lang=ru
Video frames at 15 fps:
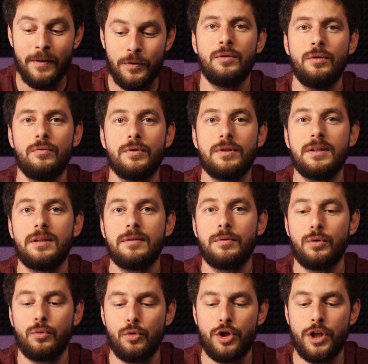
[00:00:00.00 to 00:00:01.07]
Ну, вот это
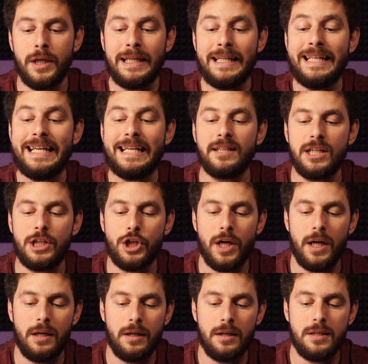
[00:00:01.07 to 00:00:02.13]
вот уже не
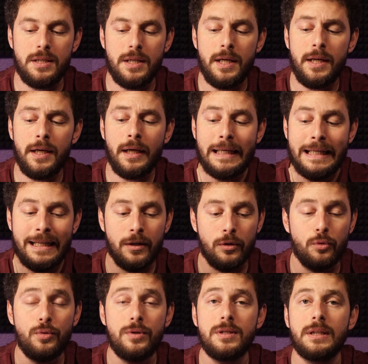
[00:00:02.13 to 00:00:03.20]
начальная серия, и
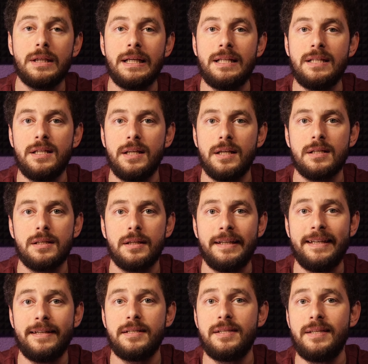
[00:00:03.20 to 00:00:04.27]
акустика интересна.
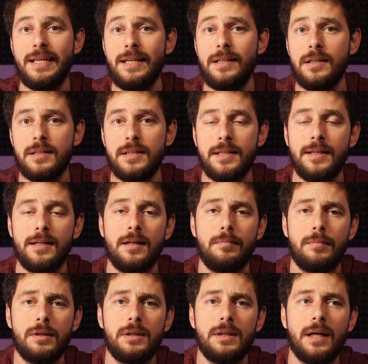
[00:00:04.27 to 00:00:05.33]
Есть третья серия
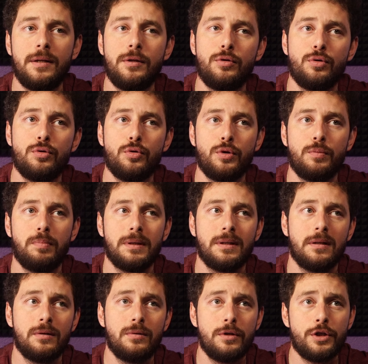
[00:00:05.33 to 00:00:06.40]
меды, они чуть-чуть
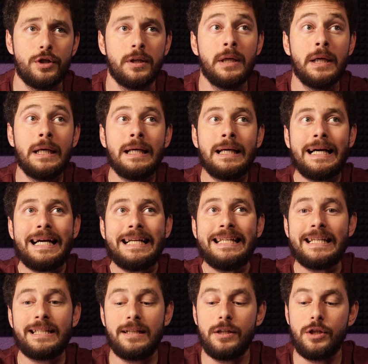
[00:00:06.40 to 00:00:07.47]
подороже,
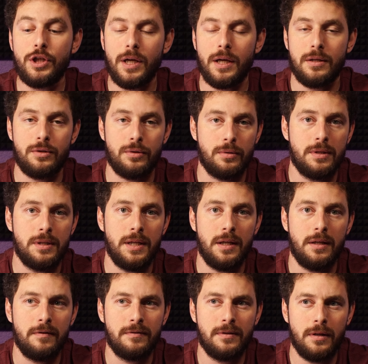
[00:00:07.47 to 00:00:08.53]
они отличаются от
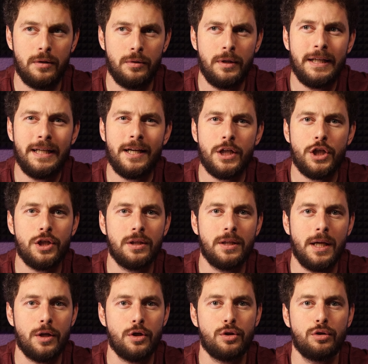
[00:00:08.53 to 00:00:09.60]
серии второй. Я
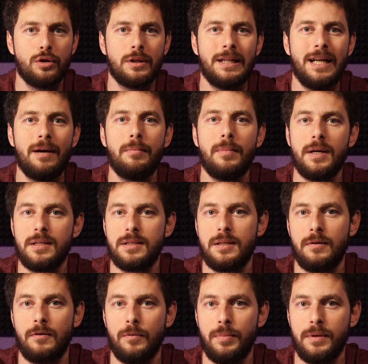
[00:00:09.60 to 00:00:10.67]
считаю, что для
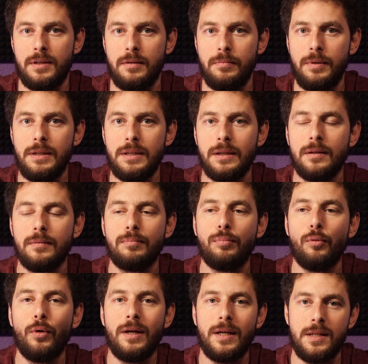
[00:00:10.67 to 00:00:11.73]
массового потребителя
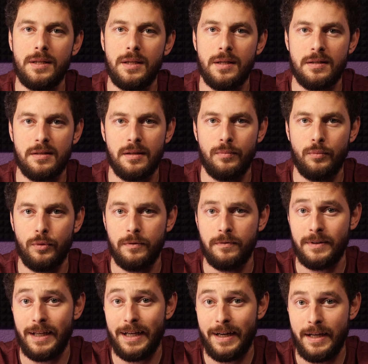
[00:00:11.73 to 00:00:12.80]
более интересна будет
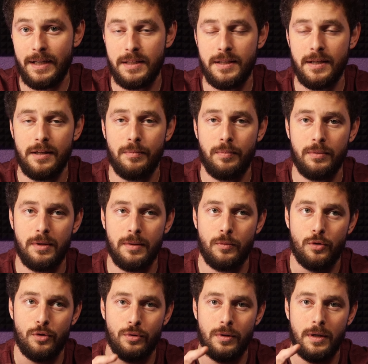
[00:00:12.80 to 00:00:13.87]
вторая серия,
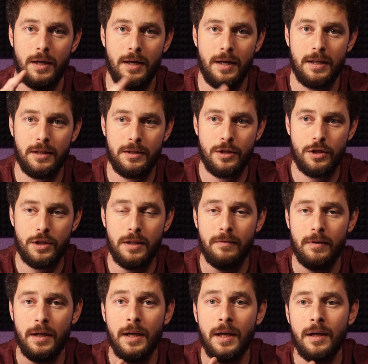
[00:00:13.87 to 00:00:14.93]
потому что, а, она
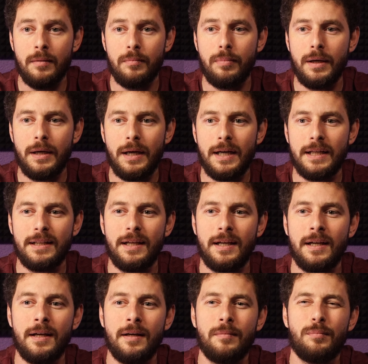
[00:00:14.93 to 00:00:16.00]
дешевле, б,
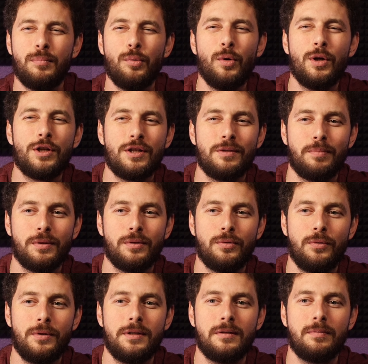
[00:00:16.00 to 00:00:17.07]
она больше
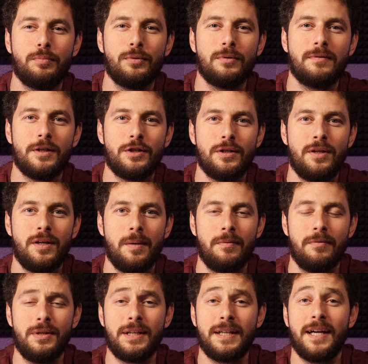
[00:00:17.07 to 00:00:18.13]
подходит под ваши
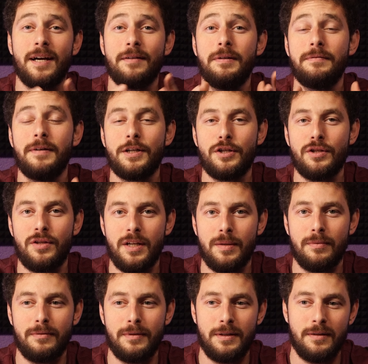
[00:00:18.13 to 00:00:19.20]
требования. Каковы ваши
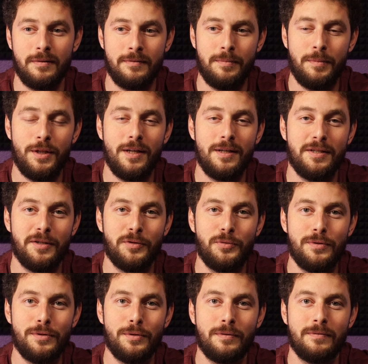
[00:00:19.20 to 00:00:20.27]
требования? Вы меняете
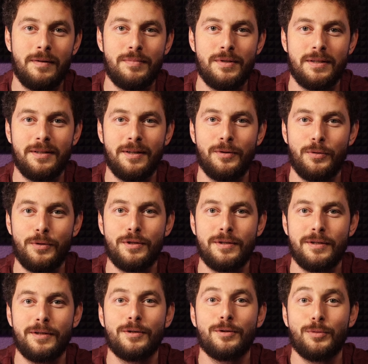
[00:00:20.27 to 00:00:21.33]
акустику, вам всегда
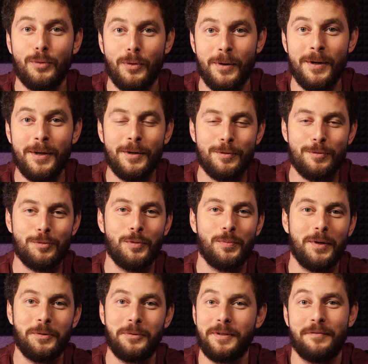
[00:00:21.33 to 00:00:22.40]
хочется что?
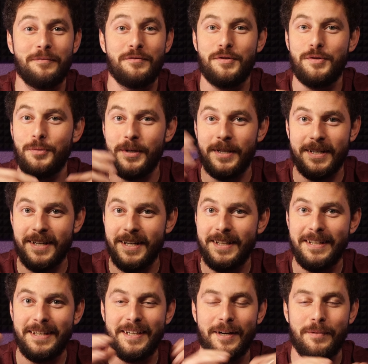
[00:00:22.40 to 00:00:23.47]
Чтобы оно там все
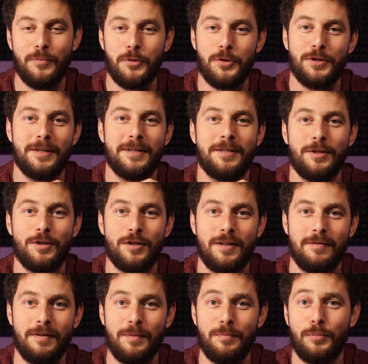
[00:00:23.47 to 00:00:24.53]
играло, и как можно
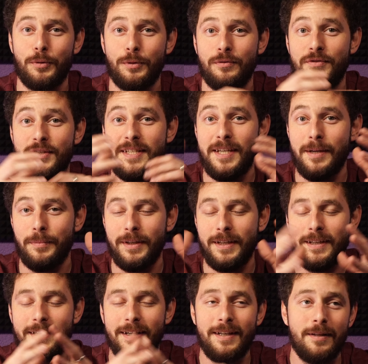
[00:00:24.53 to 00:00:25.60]
дешевле. Под всем
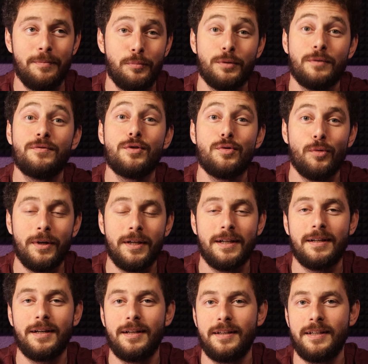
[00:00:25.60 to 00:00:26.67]
играло под все
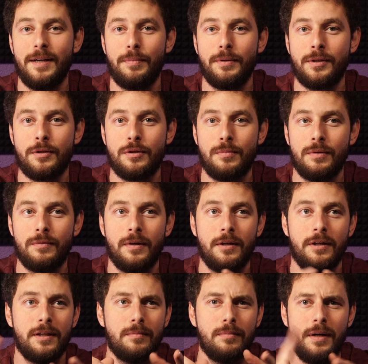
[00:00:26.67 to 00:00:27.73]
играло Я
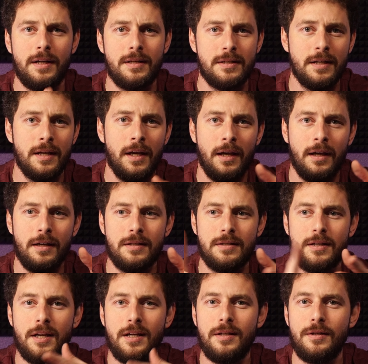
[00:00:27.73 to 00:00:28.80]
подразумеваю и бас, и
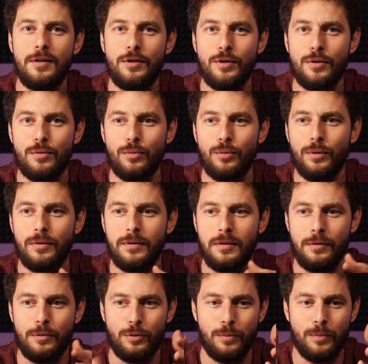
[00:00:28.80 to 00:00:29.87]
средние
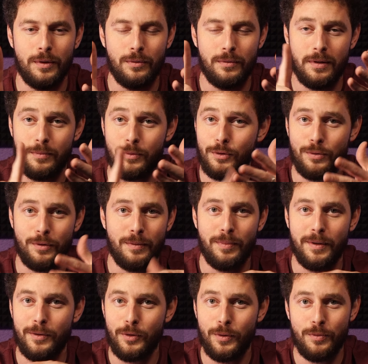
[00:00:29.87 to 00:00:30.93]
частоты, и чтобы оно там еще и
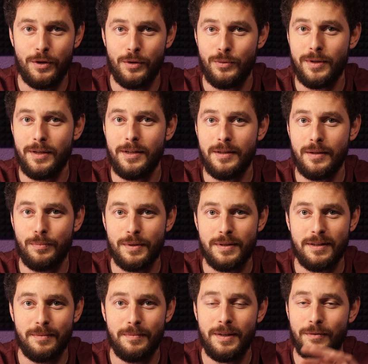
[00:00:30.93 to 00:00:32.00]
погромче, и усилитель
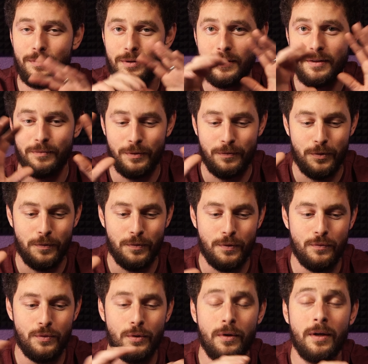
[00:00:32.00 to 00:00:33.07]
послабее. Вот это вот
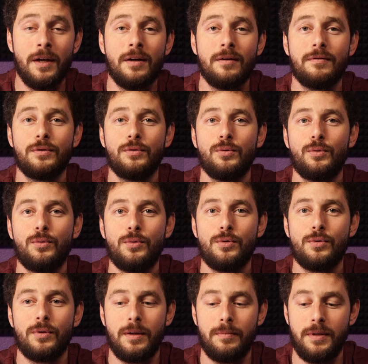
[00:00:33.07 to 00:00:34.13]
все-все-все в одну
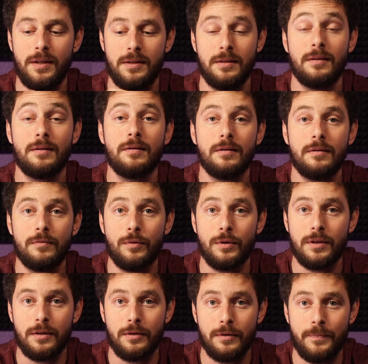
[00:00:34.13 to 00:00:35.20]
кучу объять.
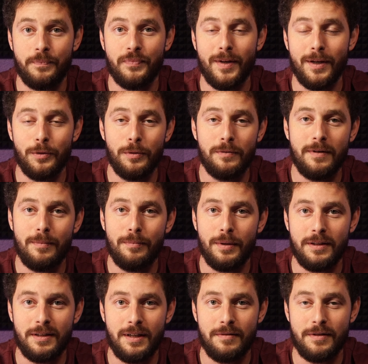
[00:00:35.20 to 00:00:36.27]
Вот оно оно вам
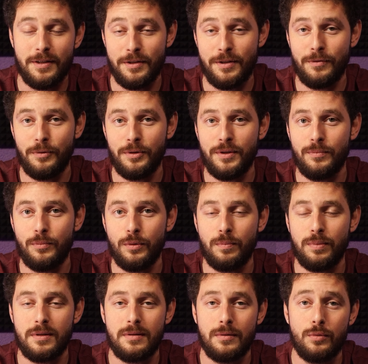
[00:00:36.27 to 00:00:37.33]
понравится. Сегодня будет
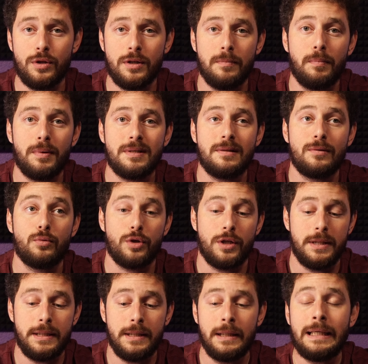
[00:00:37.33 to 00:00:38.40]
прослушка,
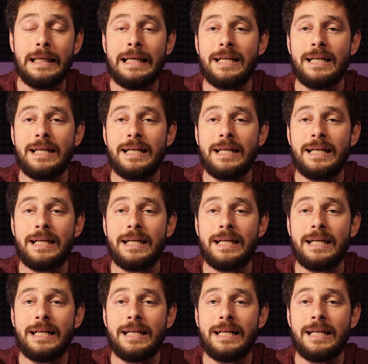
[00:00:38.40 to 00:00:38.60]
послушайте.